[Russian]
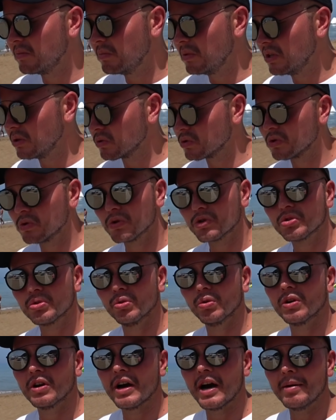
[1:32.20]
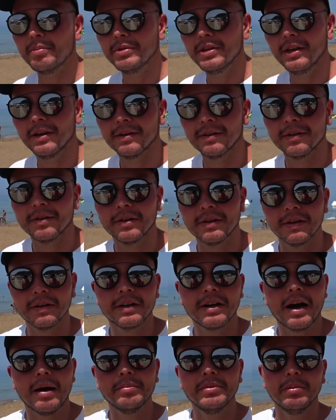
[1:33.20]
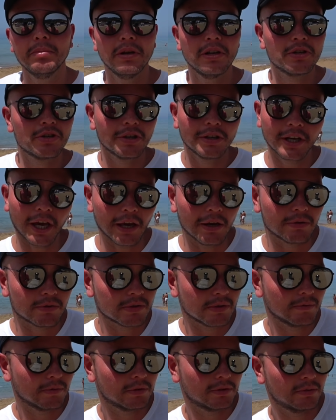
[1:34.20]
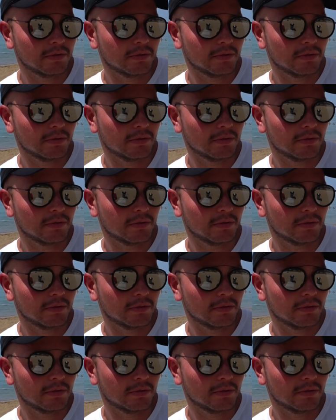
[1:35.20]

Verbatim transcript: минус то, что камни, э, камни меньше греются. Вот